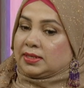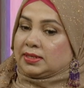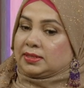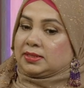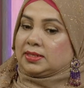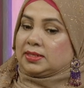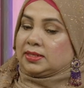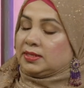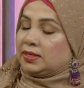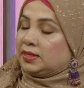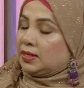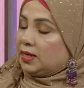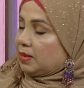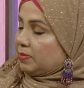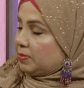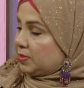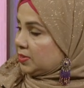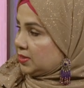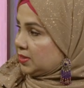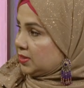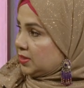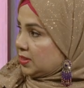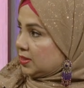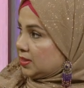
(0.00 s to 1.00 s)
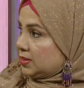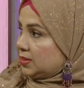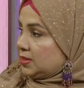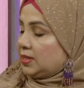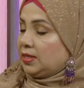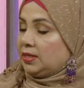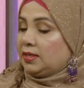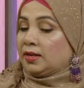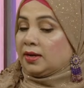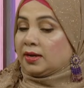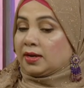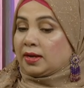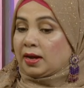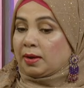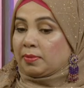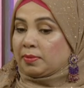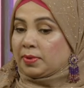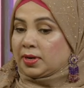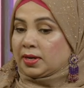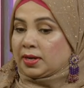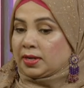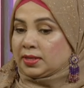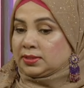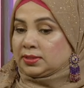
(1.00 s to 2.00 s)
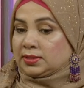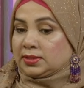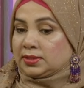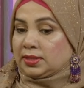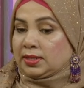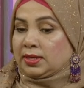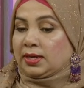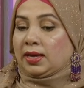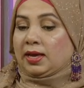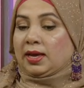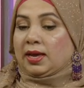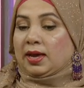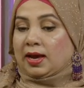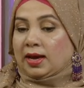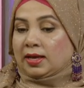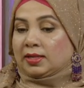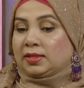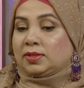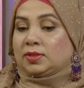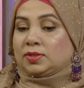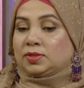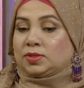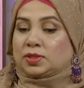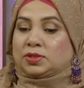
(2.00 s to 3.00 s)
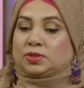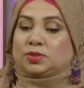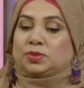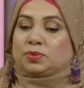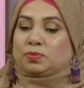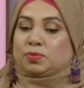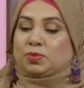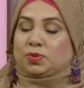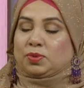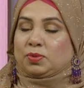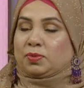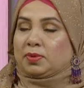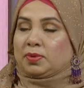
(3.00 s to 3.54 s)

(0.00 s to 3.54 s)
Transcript: দেখছে ঈদের নামাজে যাচ্ছে ঈদের খাবার খাচ্ছে আত্মীয় স্বজন বন্ধু